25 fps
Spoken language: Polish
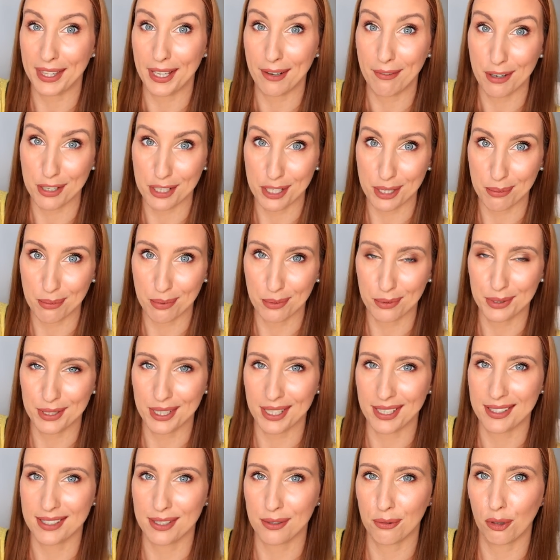na Waszej
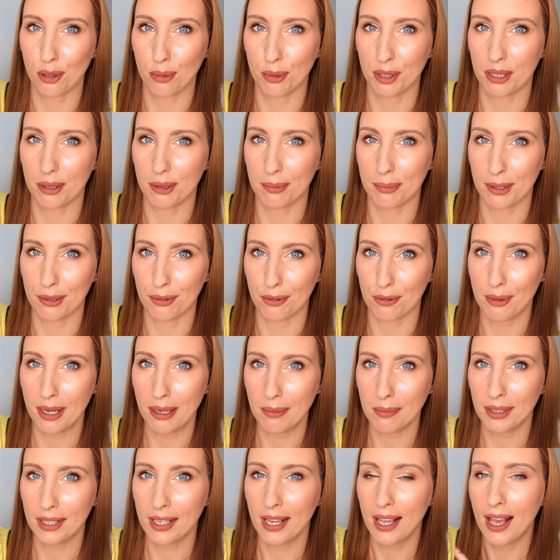półce z ulubionymi
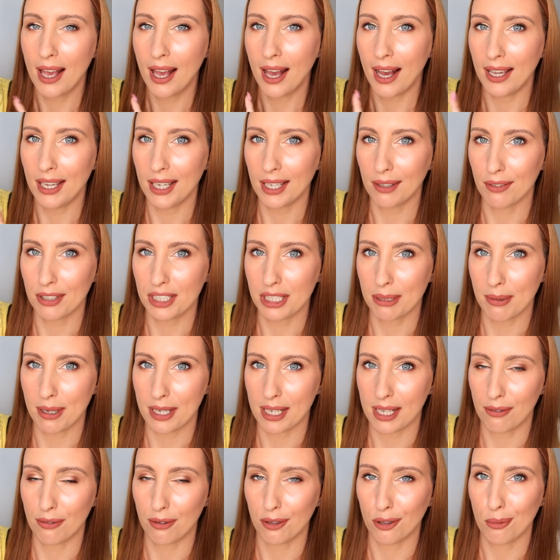perfumami, a jak wiecie
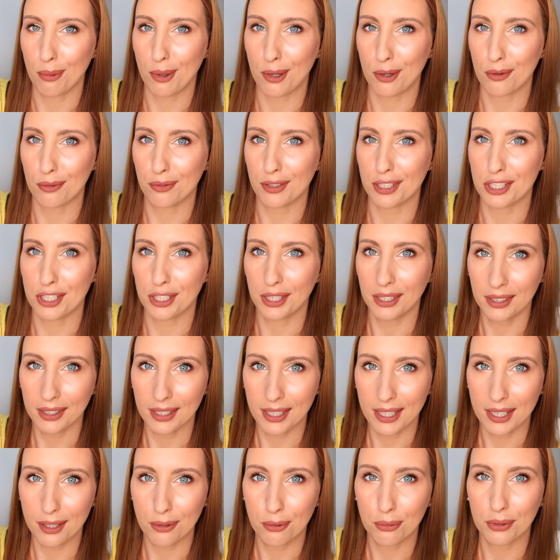marka Flow ma również
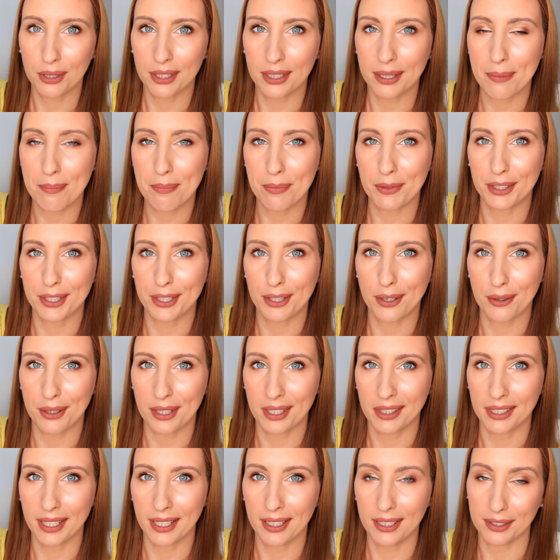inne nuty y,
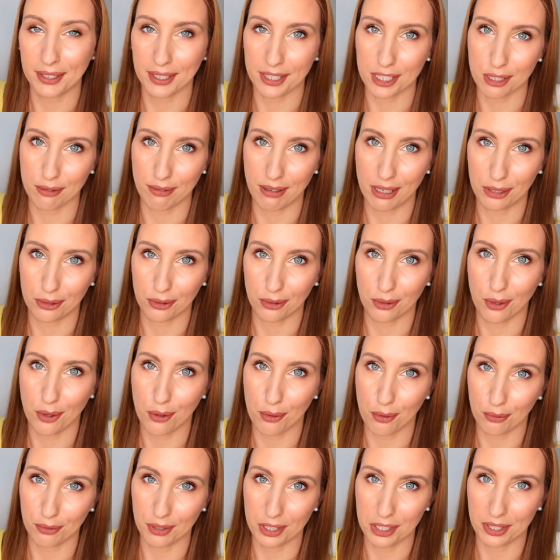orientalne, także
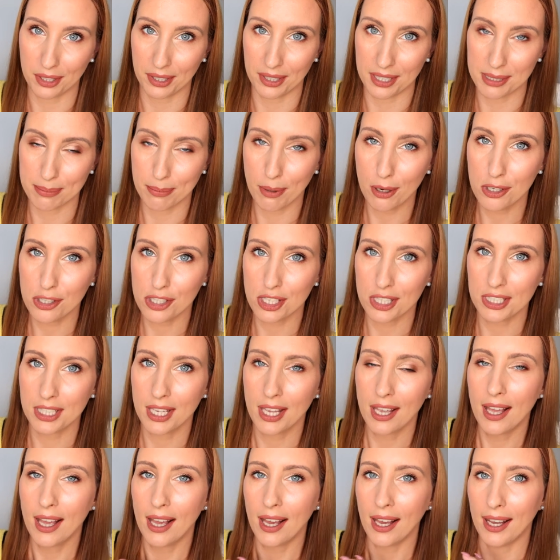warto również na nie spojrzeć.
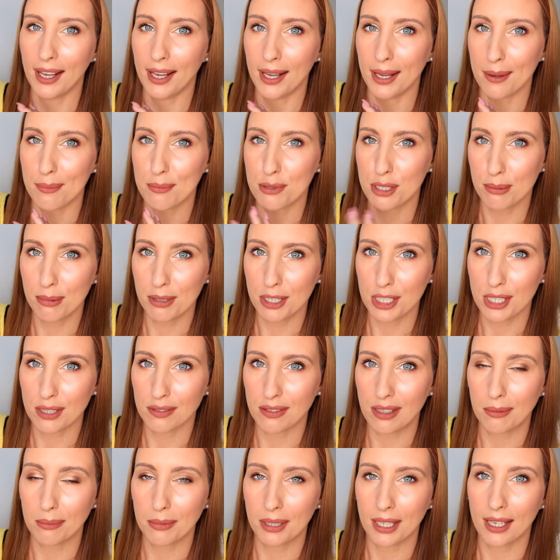E,
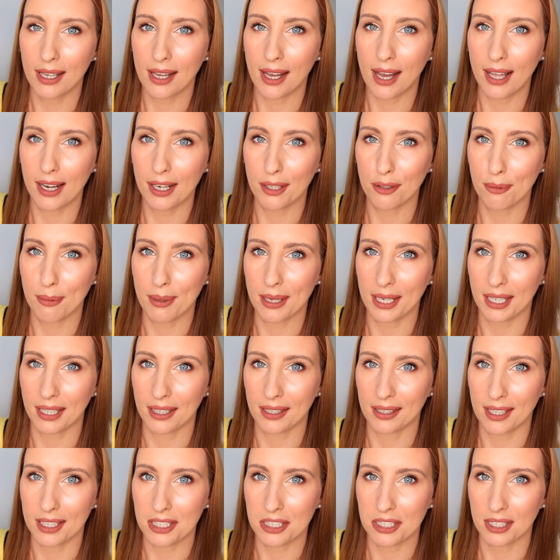przybliżę Wam je, ale numerek
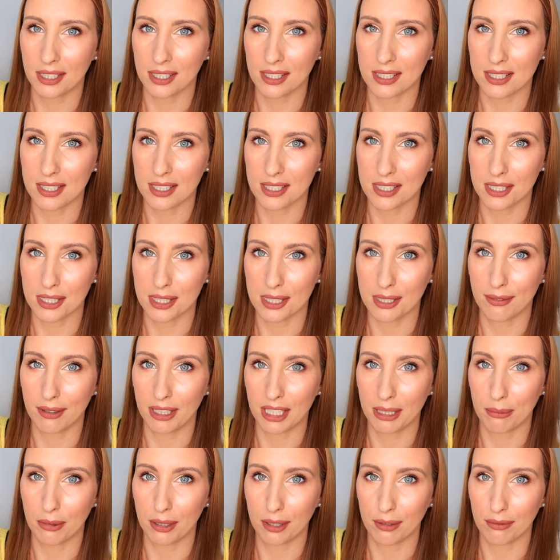11 jest
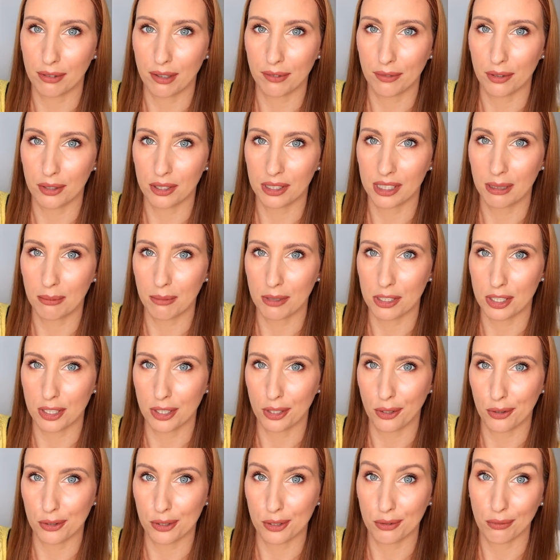zdecydowanie moim faworytem,
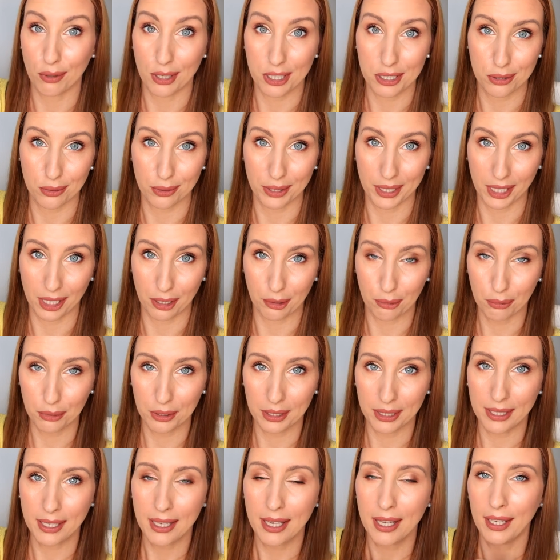jeżeli chodzi właśnie o takie
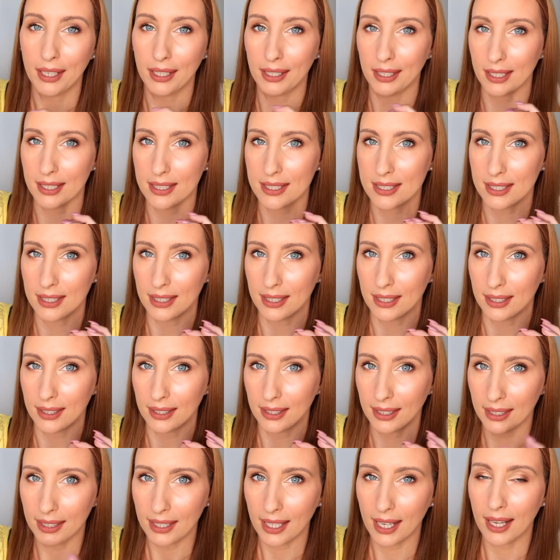nuty. Jest
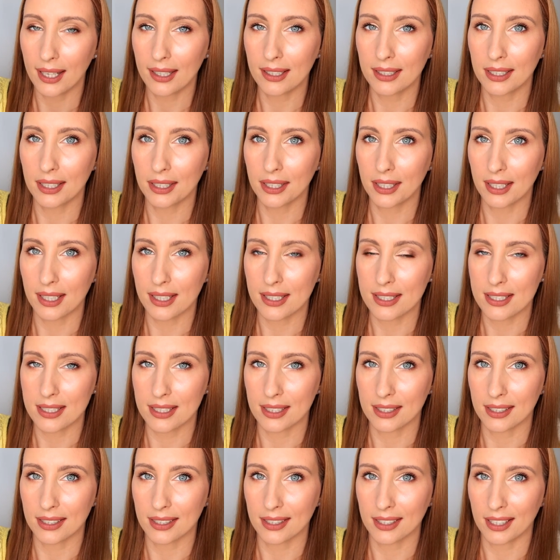e, idealny na
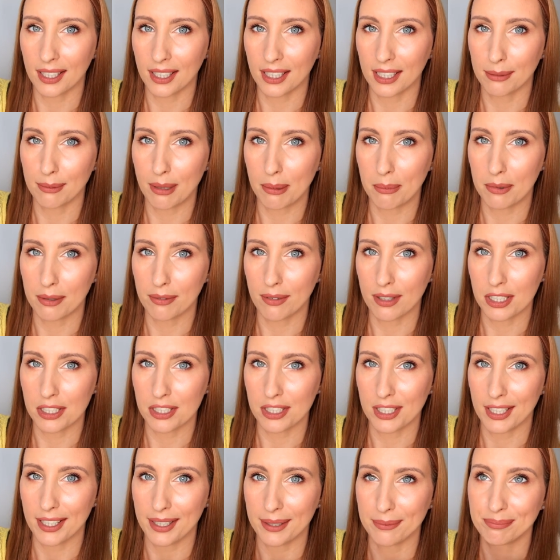teraz, kiedy mamy
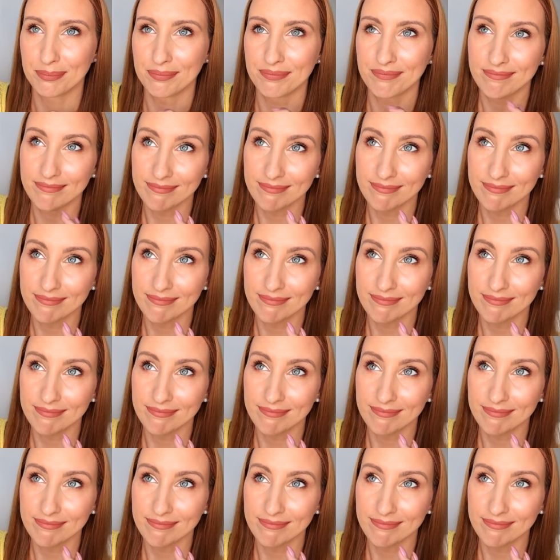właśnie